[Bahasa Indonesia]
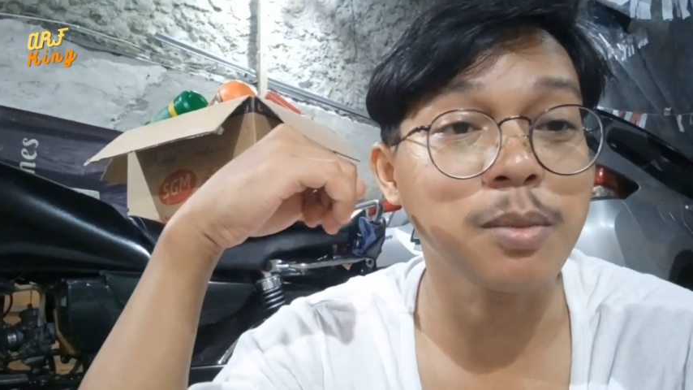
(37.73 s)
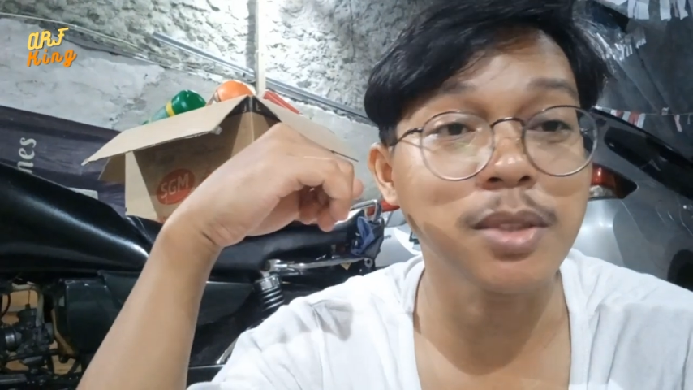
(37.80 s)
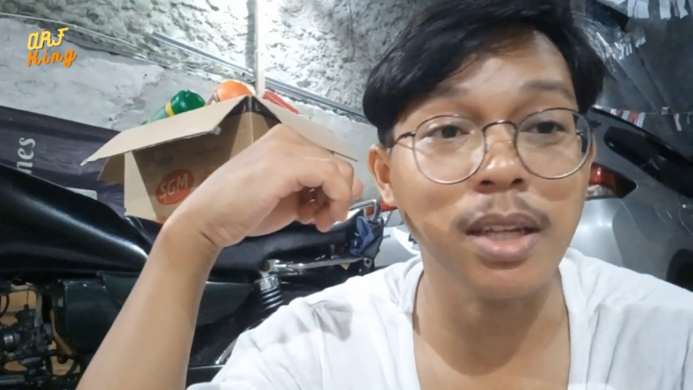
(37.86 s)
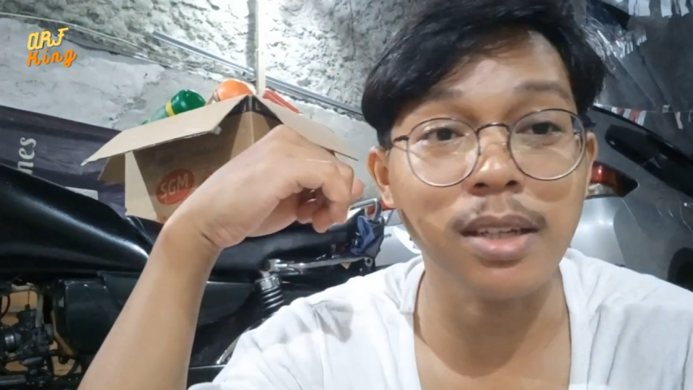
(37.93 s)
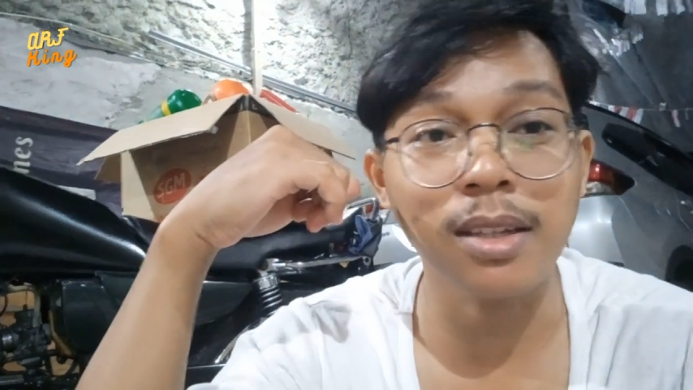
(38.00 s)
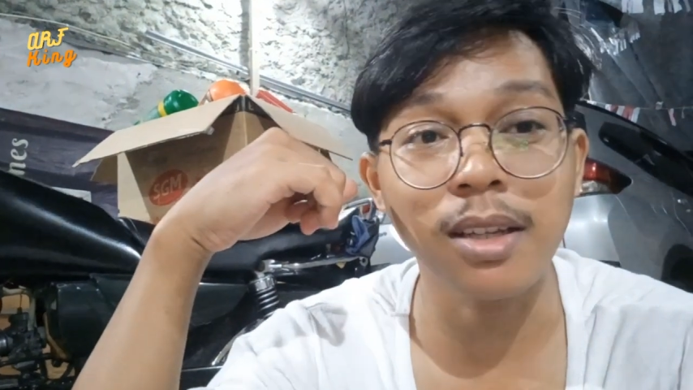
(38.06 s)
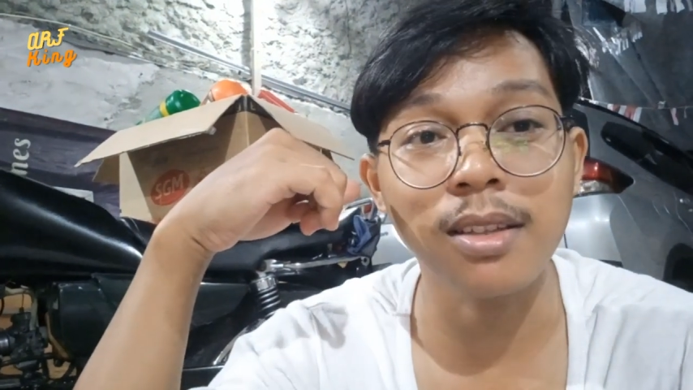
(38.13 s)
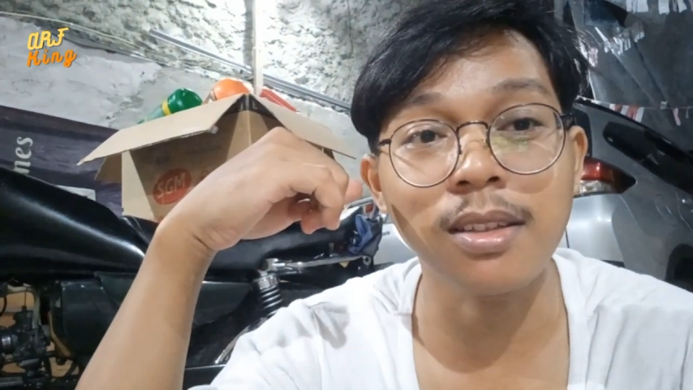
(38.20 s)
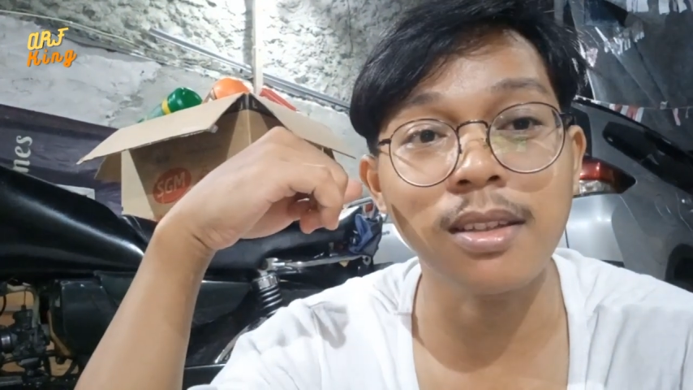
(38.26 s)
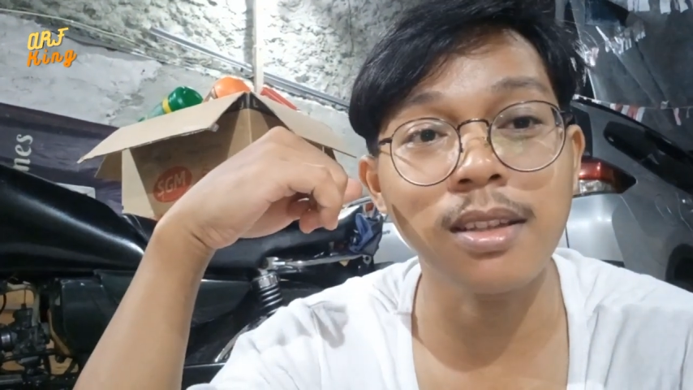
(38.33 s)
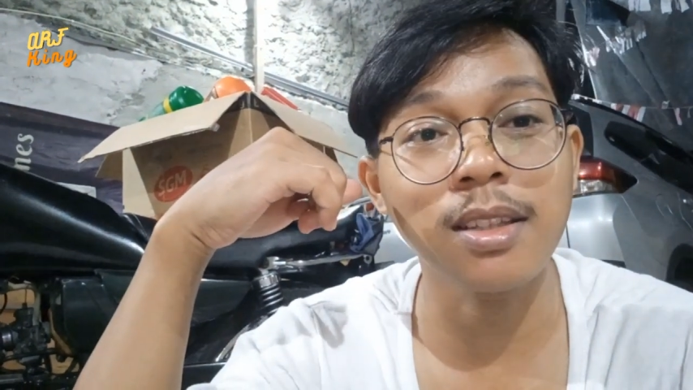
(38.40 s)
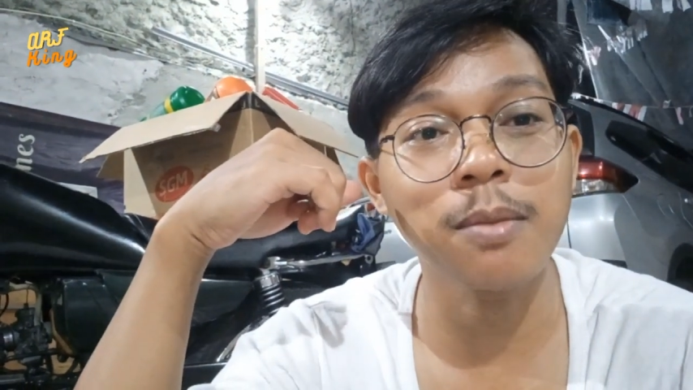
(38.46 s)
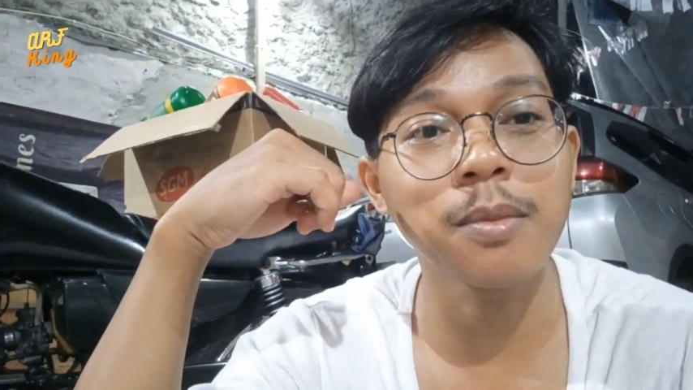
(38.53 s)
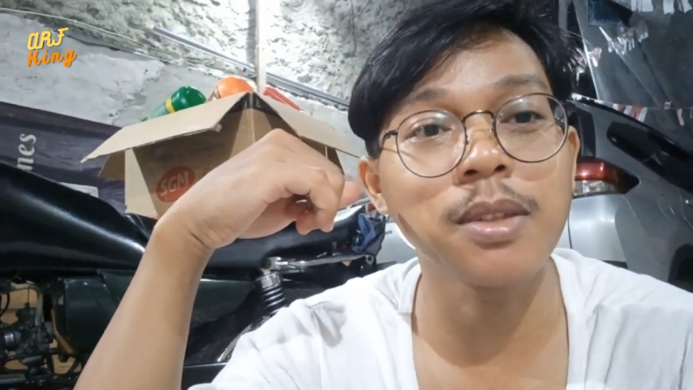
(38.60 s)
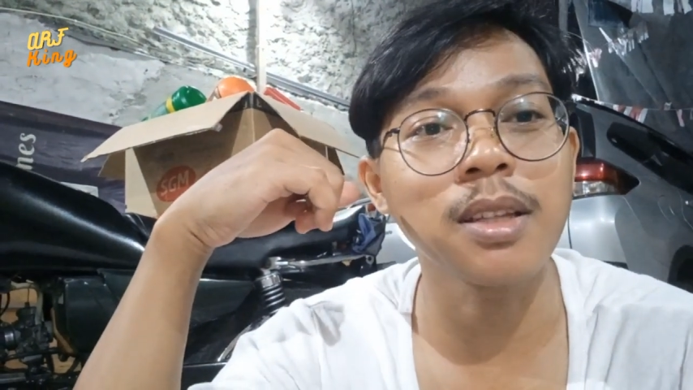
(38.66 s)
bercanda
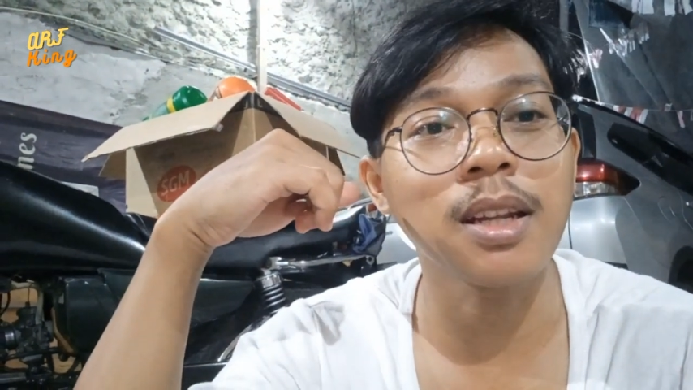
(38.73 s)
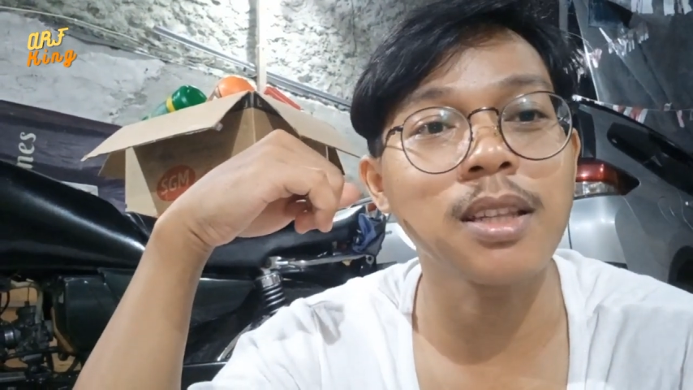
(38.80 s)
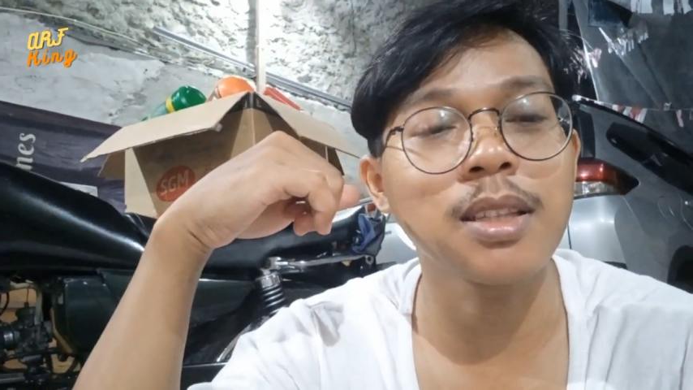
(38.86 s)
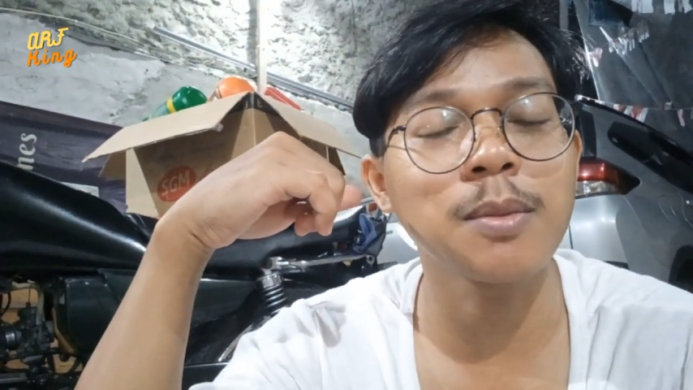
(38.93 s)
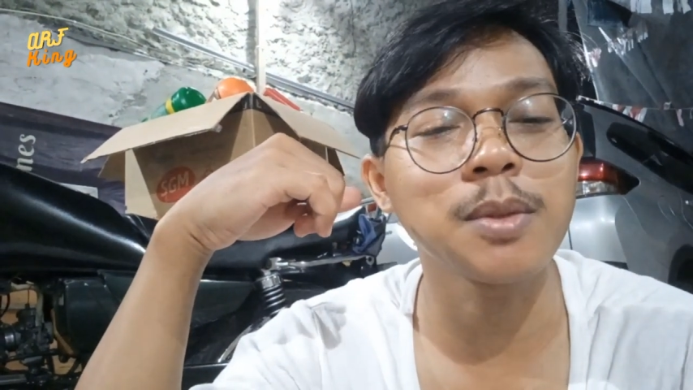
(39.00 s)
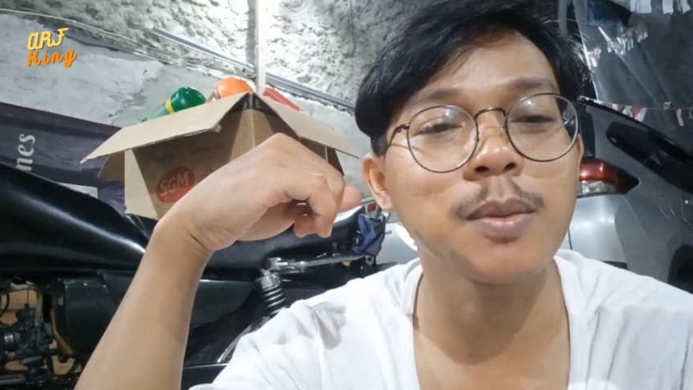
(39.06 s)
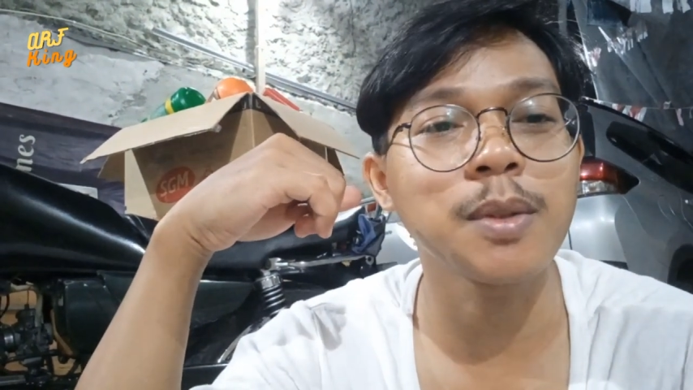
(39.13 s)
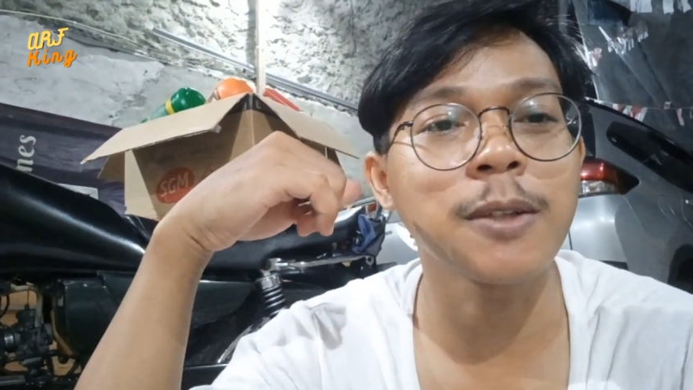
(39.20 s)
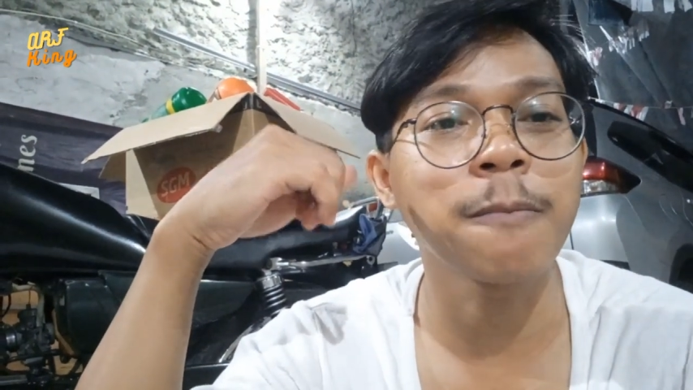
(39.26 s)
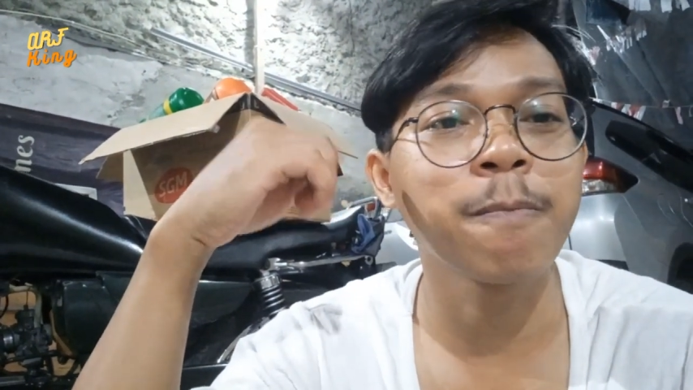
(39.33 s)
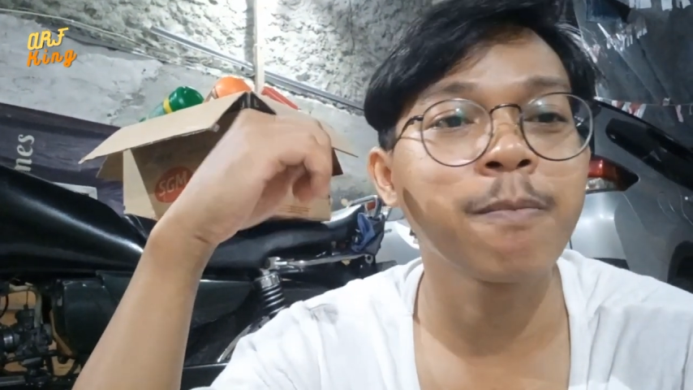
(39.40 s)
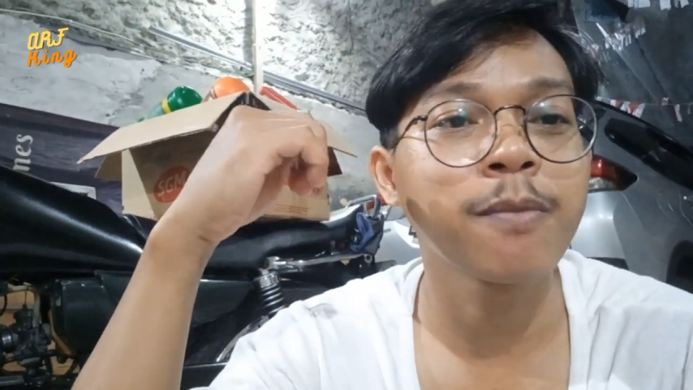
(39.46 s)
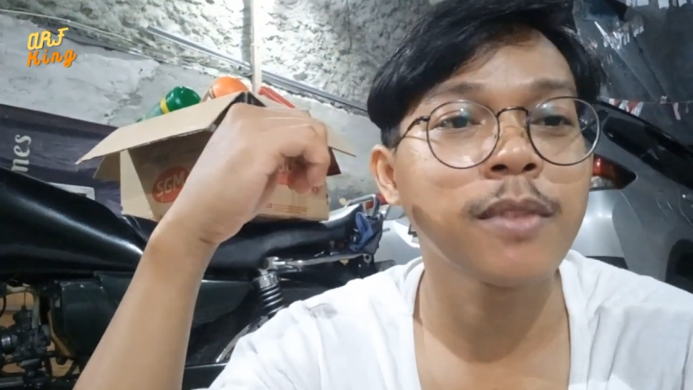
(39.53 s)
ternyata beneran teman-teman